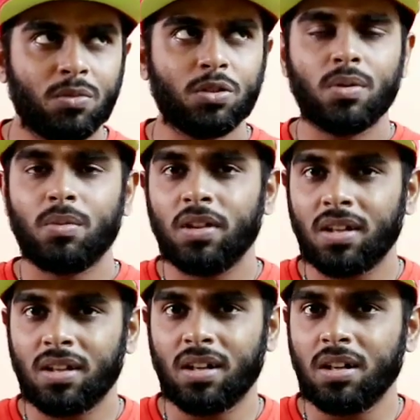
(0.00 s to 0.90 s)
மோஸ்ட் ப்ராப்ளி
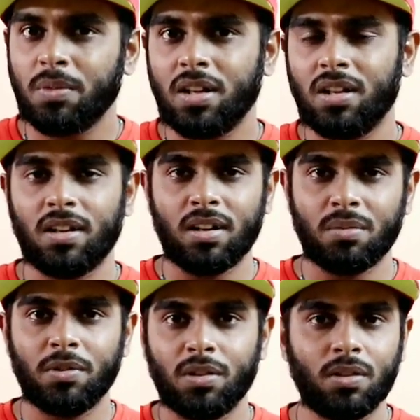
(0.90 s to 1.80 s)
ரெண்டு மணி இல்லை
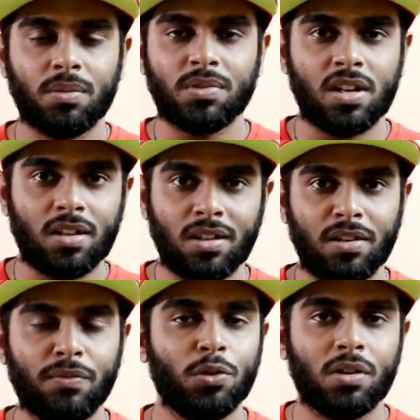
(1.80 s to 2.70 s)
ரெண்டரை மணிக்குள்ளே நம்ம சேனலில்
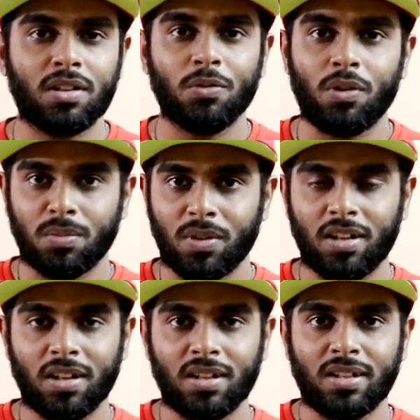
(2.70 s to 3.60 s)
ரிவ்யூன்றது வர
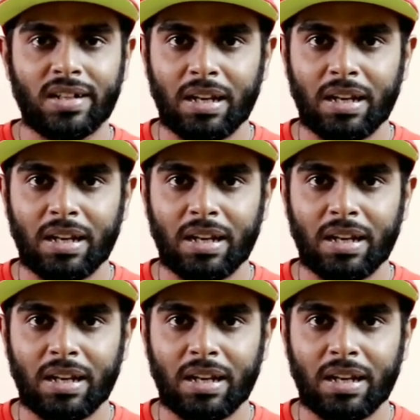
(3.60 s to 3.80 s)
மாதிரி நான்